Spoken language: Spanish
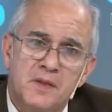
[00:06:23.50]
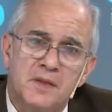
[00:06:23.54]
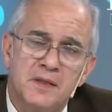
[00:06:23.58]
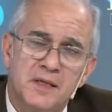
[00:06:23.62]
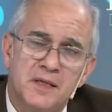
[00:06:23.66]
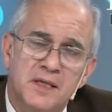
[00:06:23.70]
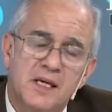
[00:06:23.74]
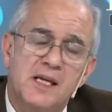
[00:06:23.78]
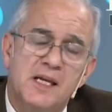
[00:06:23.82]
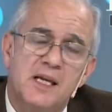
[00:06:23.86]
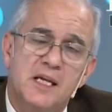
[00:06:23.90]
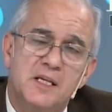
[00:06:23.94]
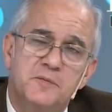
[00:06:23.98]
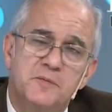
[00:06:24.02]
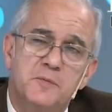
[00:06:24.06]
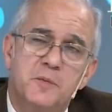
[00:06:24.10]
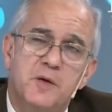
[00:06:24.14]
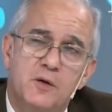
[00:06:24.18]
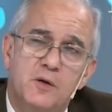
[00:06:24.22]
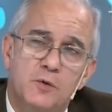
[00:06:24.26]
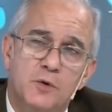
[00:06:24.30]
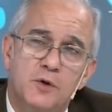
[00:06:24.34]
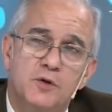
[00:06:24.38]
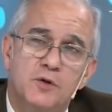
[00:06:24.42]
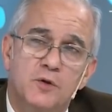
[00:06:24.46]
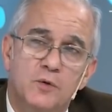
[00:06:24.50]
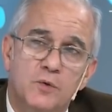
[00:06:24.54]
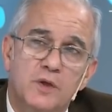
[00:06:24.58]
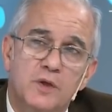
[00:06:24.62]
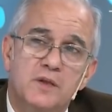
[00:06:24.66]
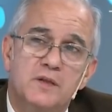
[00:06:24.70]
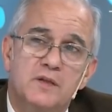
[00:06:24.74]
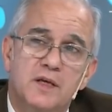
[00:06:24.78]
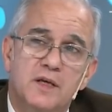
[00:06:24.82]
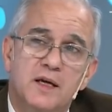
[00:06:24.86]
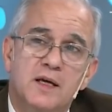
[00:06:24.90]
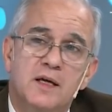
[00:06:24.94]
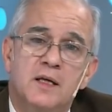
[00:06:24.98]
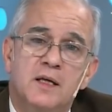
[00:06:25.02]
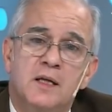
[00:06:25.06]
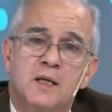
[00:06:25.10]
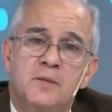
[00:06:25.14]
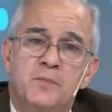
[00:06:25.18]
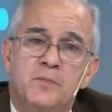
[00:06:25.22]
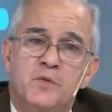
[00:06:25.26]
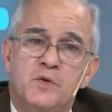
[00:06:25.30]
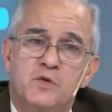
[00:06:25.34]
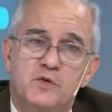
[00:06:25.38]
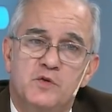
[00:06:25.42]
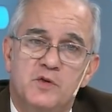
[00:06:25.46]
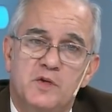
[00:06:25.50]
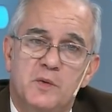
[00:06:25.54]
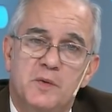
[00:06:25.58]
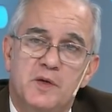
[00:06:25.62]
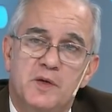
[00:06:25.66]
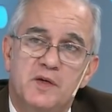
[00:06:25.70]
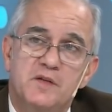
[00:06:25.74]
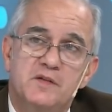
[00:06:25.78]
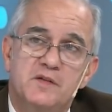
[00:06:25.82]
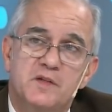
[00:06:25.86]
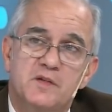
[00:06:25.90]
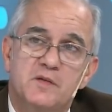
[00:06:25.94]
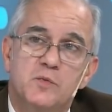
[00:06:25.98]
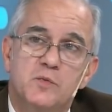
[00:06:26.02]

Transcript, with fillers: Gillespie, cuando cuenta sus experiencias